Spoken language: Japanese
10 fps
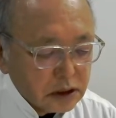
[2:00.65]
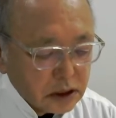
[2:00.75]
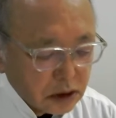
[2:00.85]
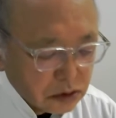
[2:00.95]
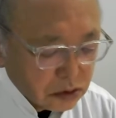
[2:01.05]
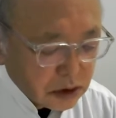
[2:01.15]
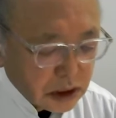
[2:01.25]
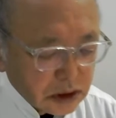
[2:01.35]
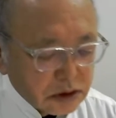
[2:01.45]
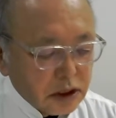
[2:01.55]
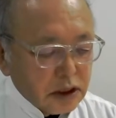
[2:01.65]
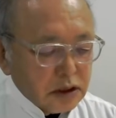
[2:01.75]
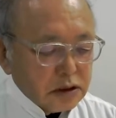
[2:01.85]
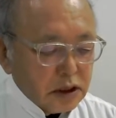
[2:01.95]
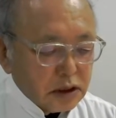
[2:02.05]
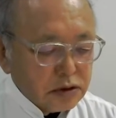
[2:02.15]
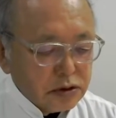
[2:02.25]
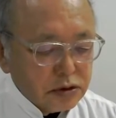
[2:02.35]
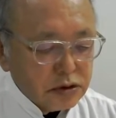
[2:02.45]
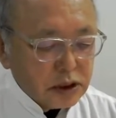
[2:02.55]
過去6ヶ月で
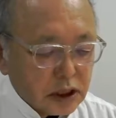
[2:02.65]
212